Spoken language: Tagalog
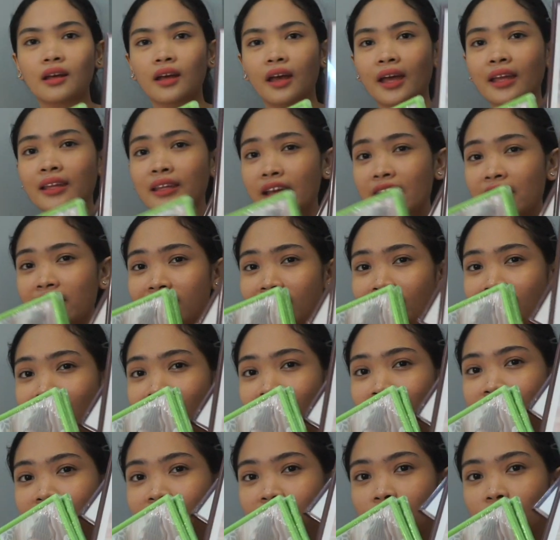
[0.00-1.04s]
And ayan na lang
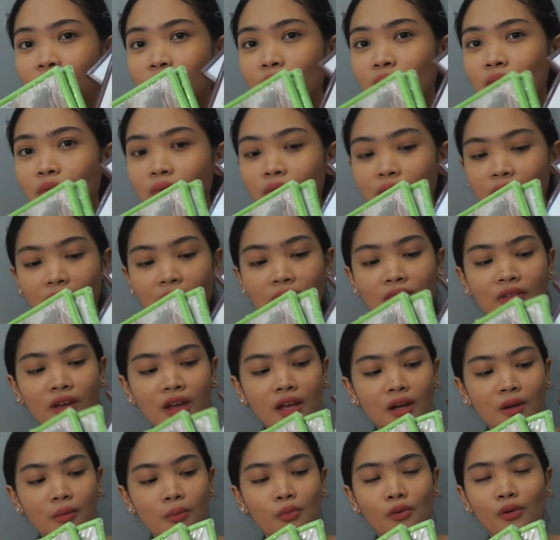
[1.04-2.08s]
kasi yung
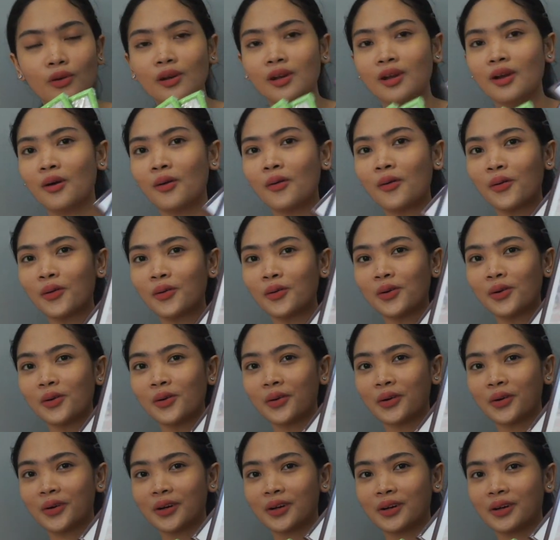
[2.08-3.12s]
available na
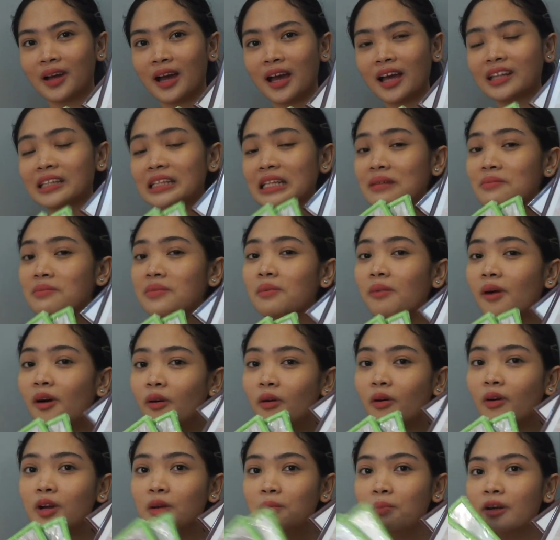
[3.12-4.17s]
color. Actually, may ibang
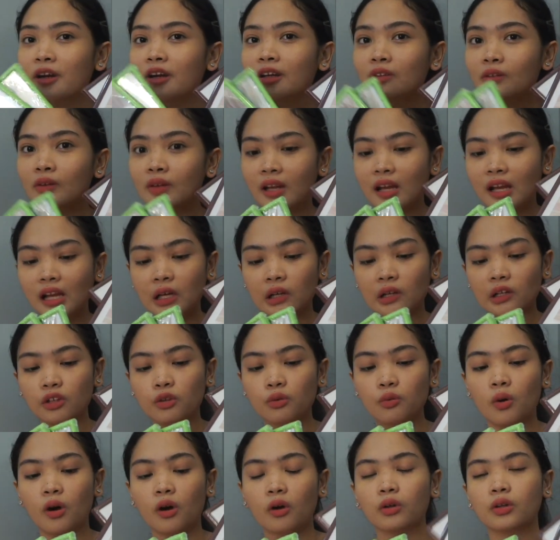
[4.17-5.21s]
color, pero ito na lang
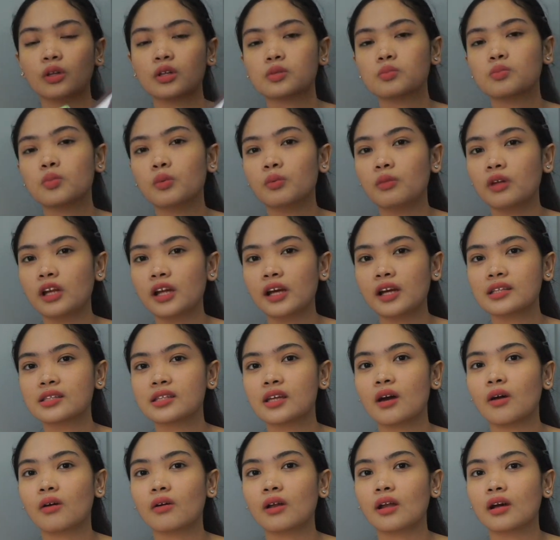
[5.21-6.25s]
kinuha ko. Tapos, bumili kasi
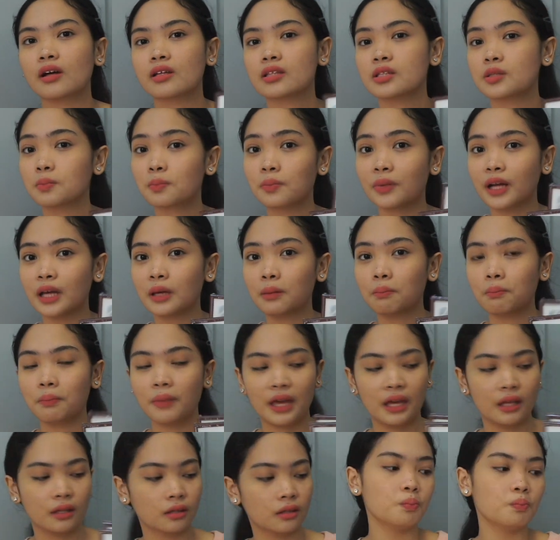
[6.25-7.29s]
ako ng spray
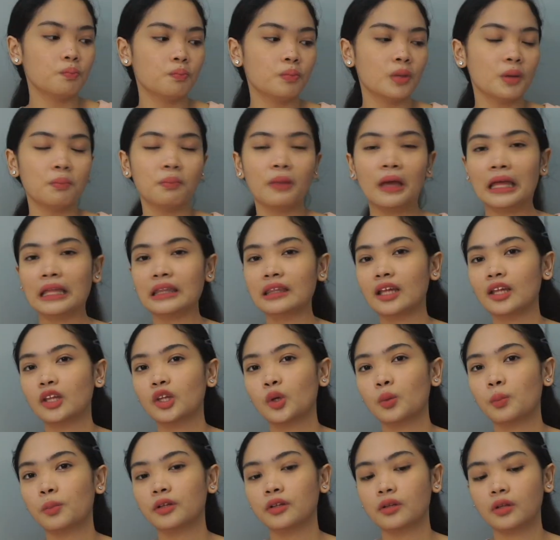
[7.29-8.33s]
paint. Pipainted
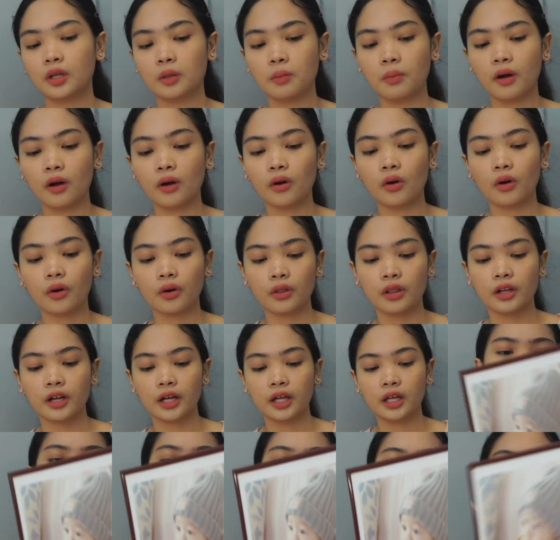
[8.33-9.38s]
ko pa ito ng ibang color.
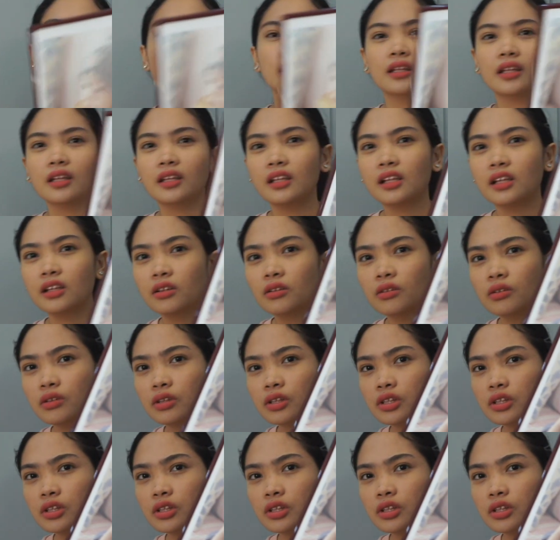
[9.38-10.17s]
Ayan, yun na yung